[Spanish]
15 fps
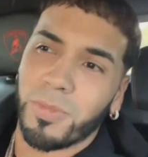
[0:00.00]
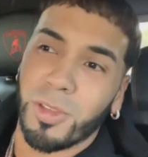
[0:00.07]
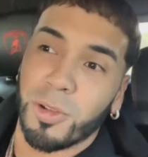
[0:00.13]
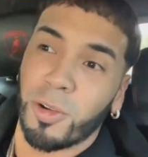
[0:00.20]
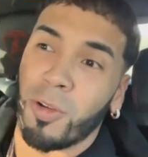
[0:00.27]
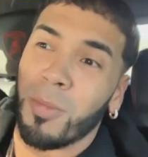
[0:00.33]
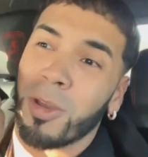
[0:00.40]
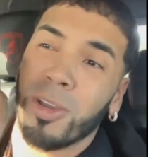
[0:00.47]

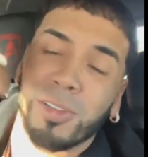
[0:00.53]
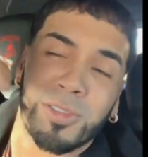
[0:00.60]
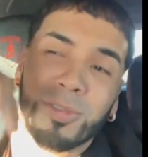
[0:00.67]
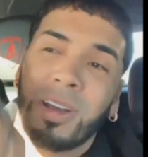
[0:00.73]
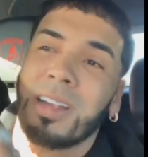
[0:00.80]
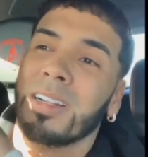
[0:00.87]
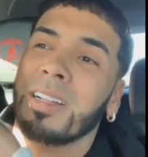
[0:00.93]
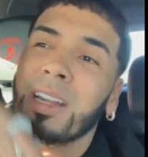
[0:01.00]
Romeo en su
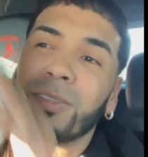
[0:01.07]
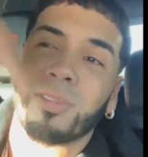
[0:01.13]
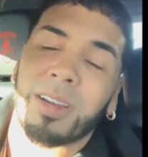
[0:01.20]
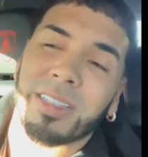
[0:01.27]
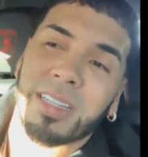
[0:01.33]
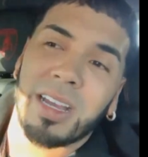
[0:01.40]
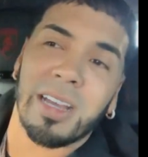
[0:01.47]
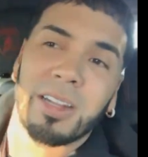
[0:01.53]
carrera
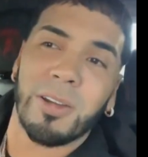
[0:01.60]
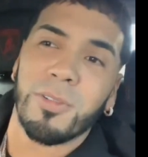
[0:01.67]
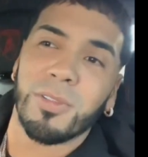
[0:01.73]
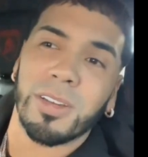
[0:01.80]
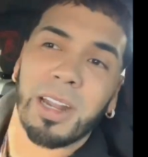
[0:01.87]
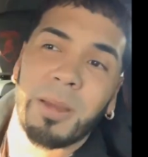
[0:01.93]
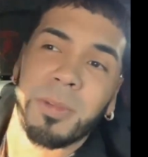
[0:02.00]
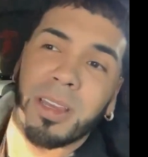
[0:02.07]
nunca se ha ganado un
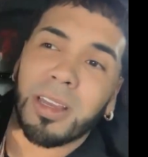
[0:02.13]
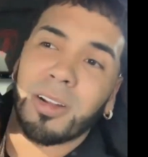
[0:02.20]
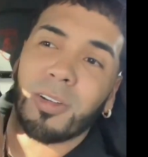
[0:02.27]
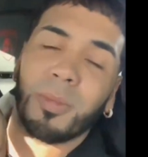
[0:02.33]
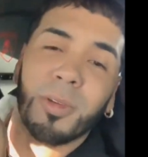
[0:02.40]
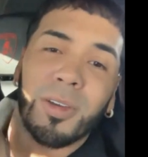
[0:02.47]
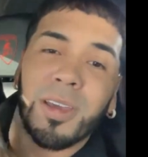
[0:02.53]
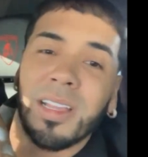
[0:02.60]
Grammy, que
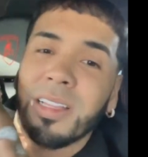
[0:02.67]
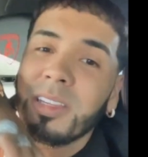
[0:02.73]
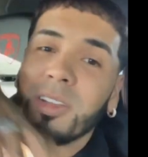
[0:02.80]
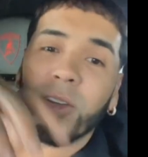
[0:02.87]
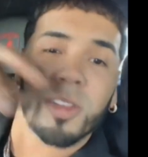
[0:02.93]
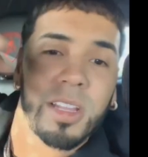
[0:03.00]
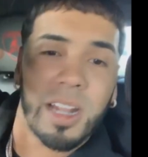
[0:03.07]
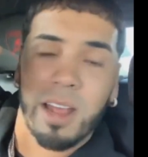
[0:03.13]
Romeo es el
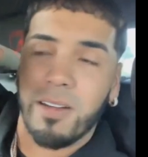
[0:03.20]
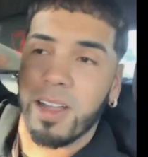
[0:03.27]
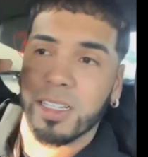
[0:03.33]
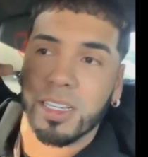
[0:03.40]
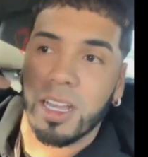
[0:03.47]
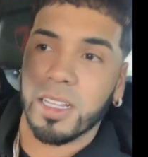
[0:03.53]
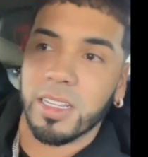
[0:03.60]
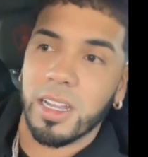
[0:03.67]
dios de la
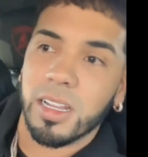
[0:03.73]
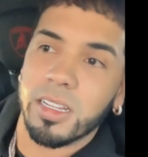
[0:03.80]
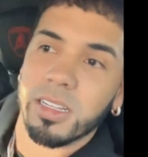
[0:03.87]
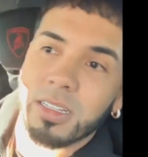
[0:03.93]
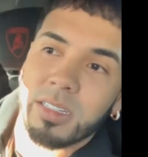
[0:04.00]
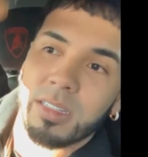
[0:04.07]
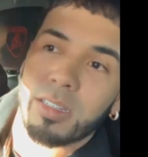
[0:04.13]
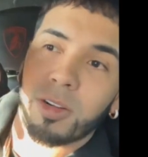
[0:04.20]
bachata.
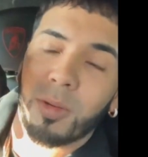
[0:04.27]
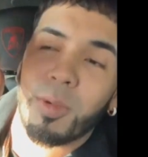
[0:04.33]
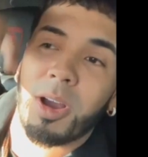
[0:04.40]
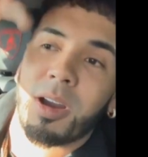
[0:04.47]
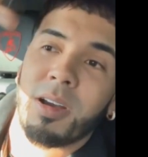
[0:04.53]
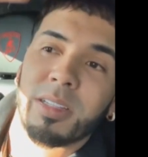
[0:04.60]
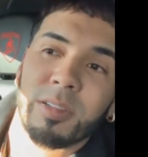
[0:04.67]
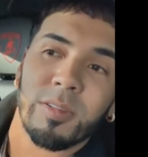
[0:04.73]
Romeo
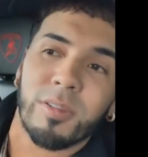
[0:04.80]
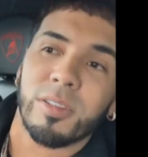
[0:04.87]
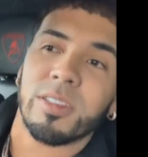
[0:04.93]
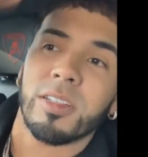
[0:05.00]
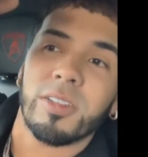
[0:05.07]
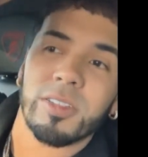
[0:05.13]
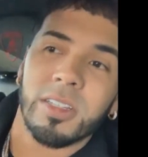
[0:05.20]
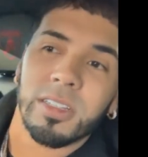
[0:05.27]
acaba de hacer un
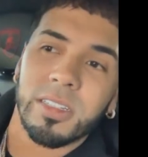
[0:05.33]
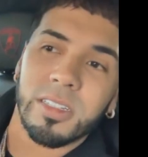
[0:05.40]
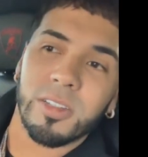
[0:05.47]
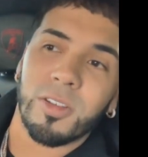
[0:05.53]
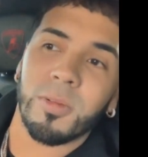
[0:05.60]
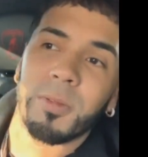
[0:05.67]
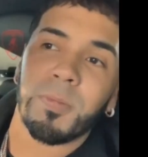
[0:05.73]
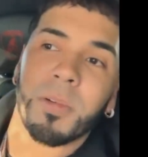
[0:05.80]
concierto de
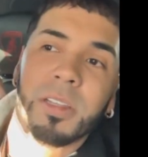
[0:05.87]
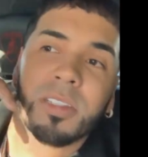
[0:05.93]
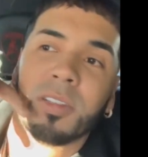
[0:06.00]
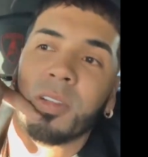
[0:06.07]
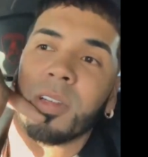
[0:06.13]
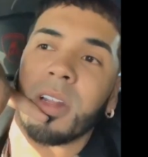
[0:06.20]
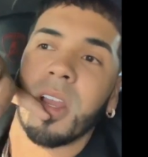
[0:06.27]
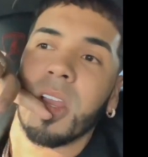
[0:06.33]
65 mil
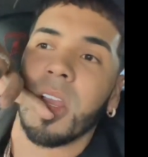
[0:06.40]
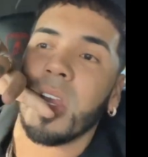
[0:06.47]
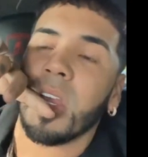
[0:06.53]
personas.